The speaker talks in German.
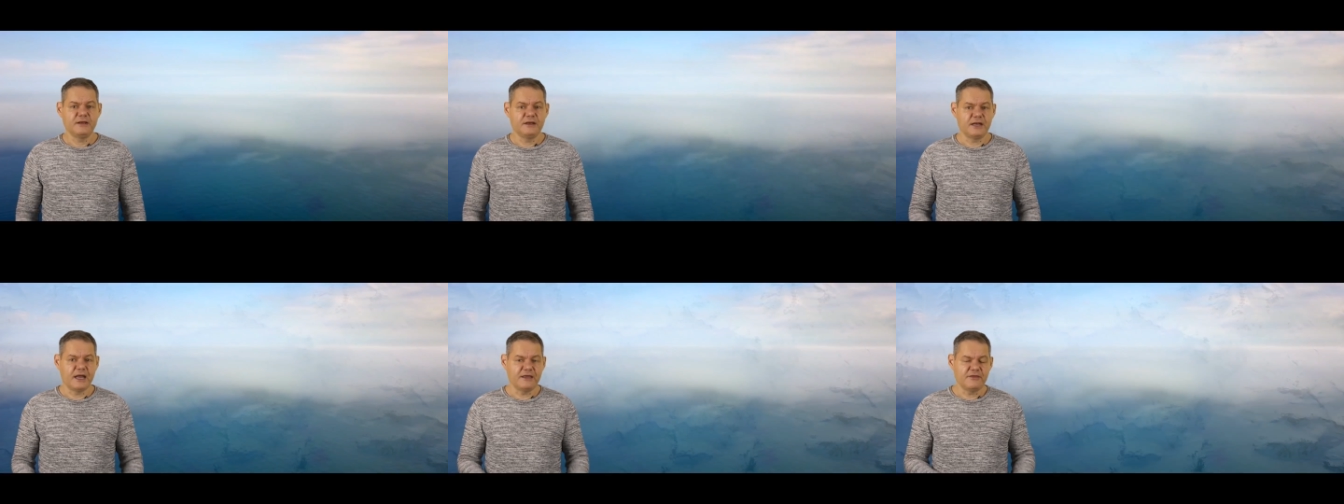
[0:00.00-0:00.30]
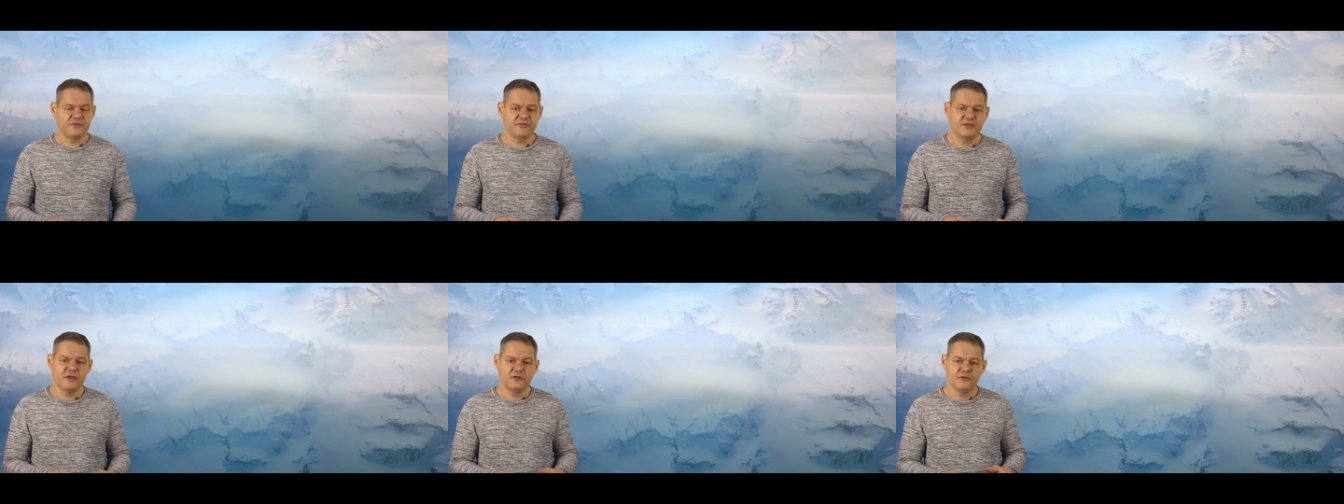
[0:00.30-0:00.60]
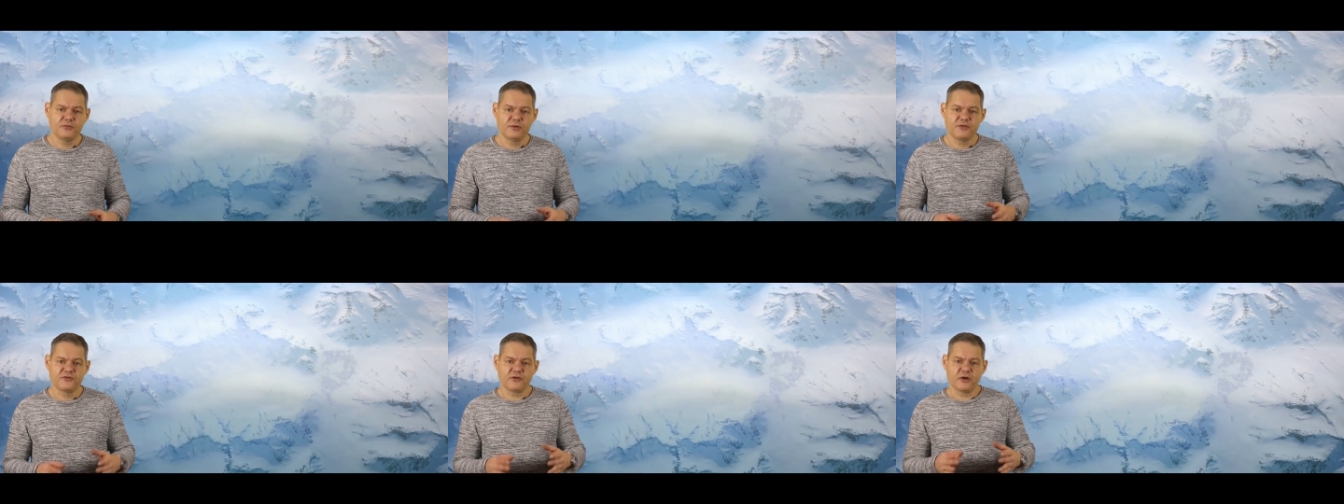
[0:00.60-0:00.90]
Gleiches
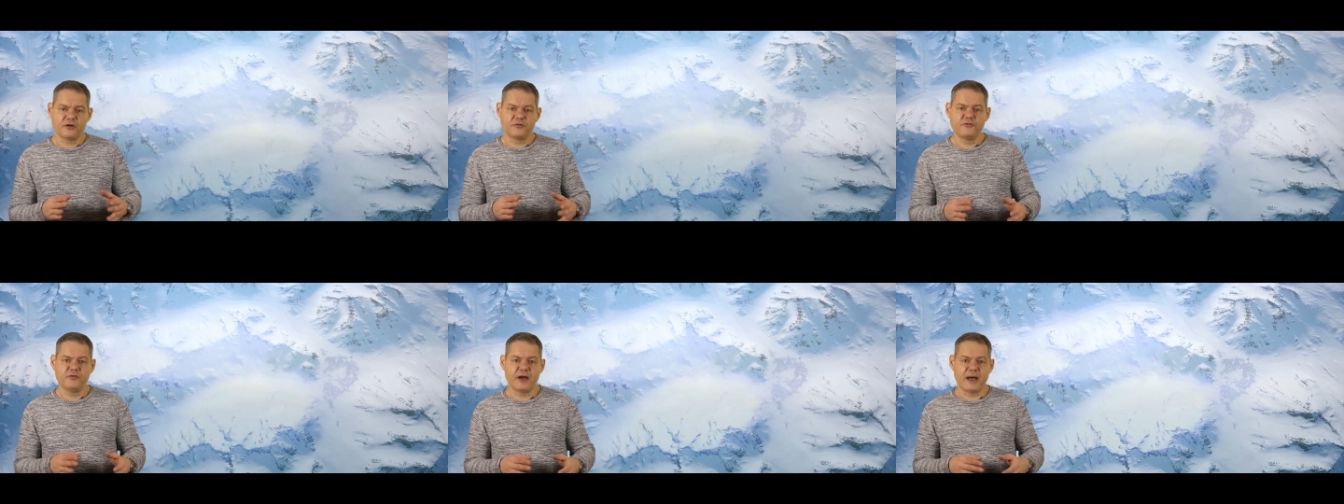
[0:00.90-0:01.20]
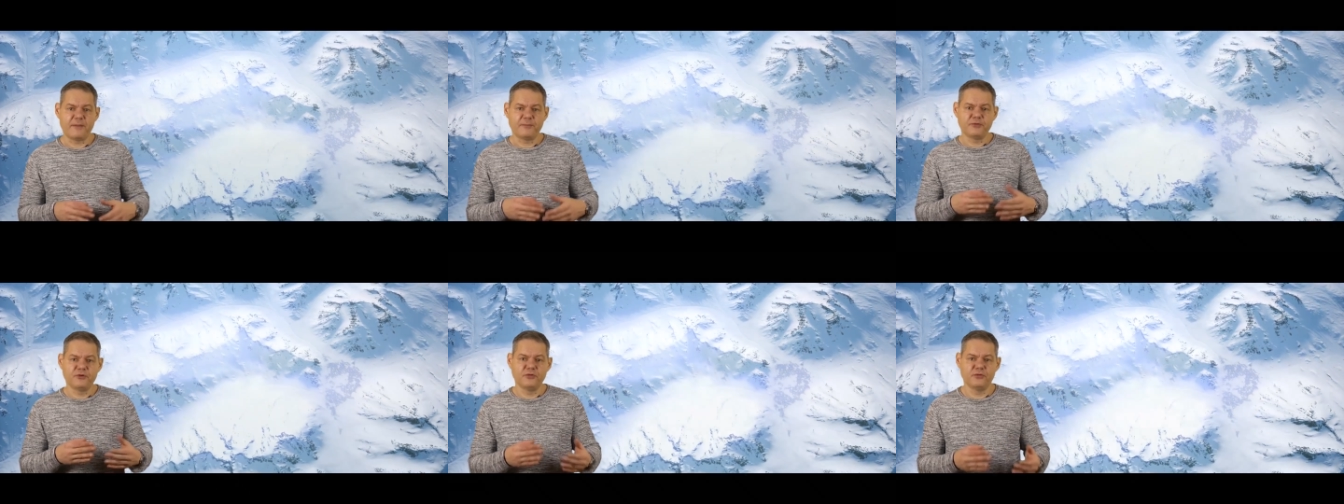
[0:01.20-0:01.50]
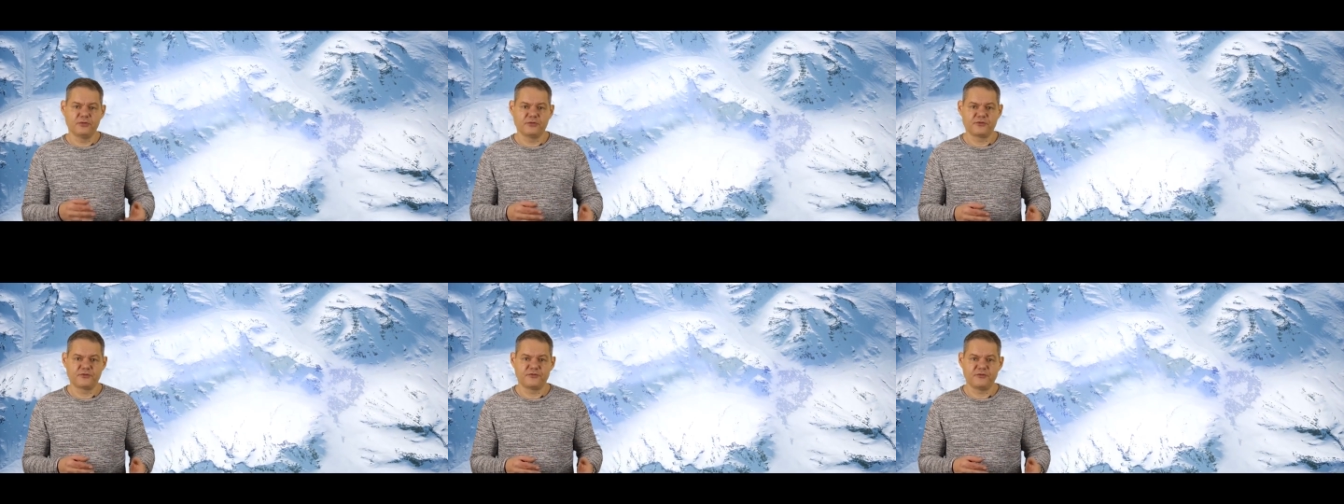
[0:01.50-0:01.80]
gilt übrigens auch für
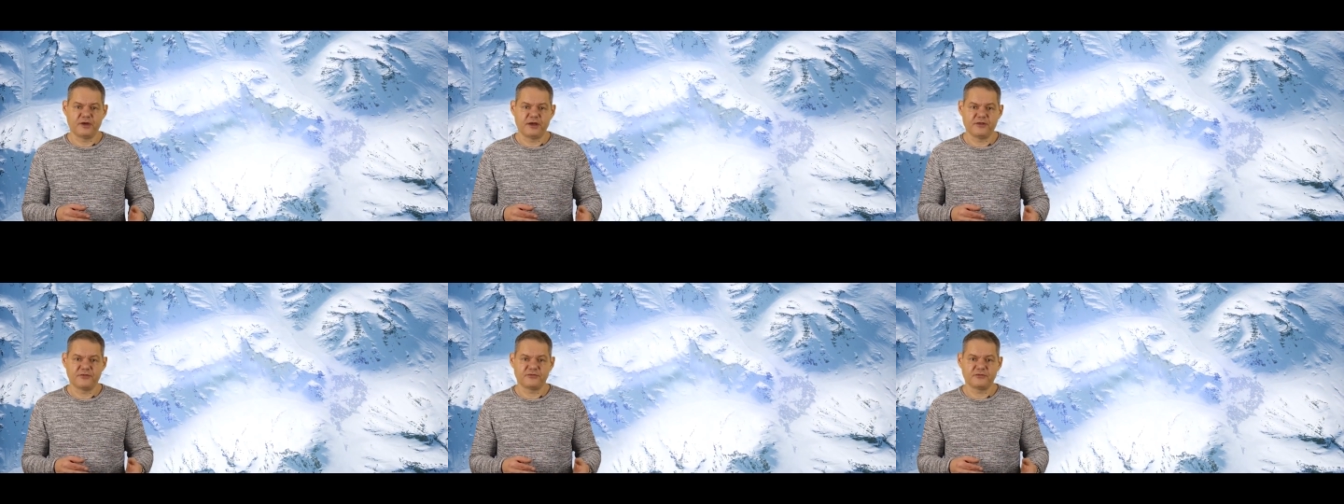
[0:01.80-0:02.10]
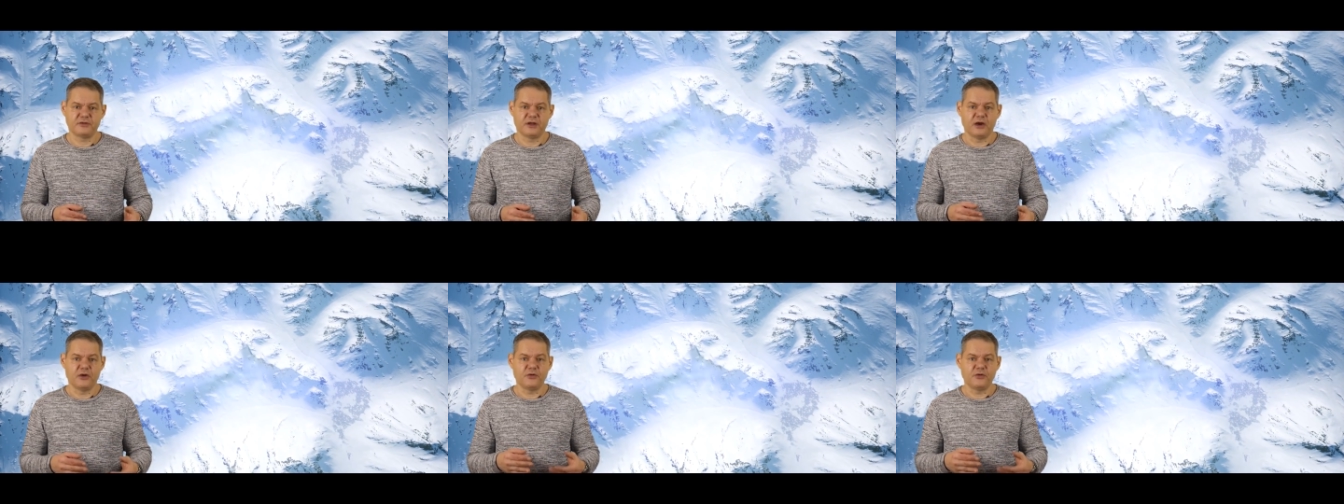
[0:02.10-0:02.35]
Abkühlungsphasen.